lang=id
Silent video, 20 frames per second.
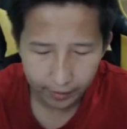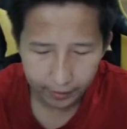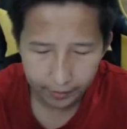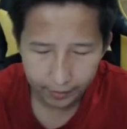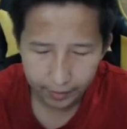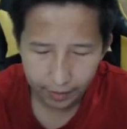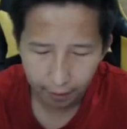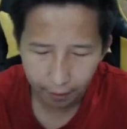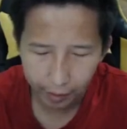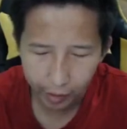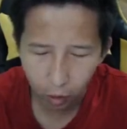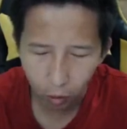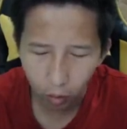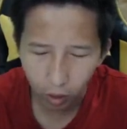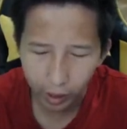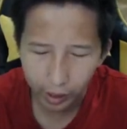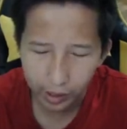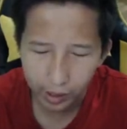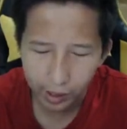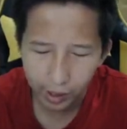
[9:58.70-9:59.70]
Sampai
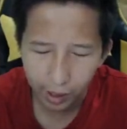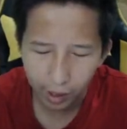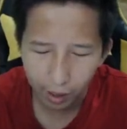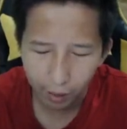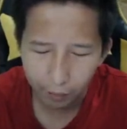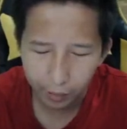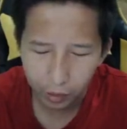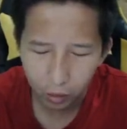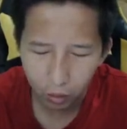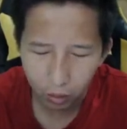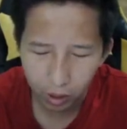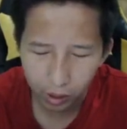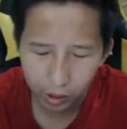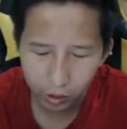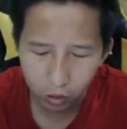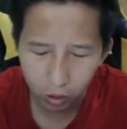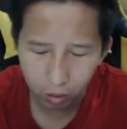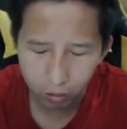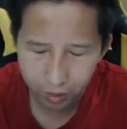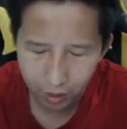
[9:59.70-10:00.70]
tower deh, sampai tower nih
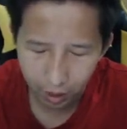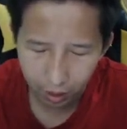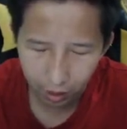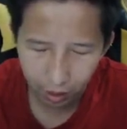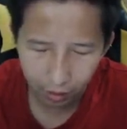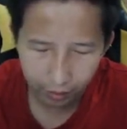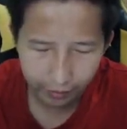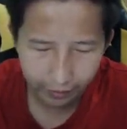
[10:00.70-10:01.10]
juga bisa nih.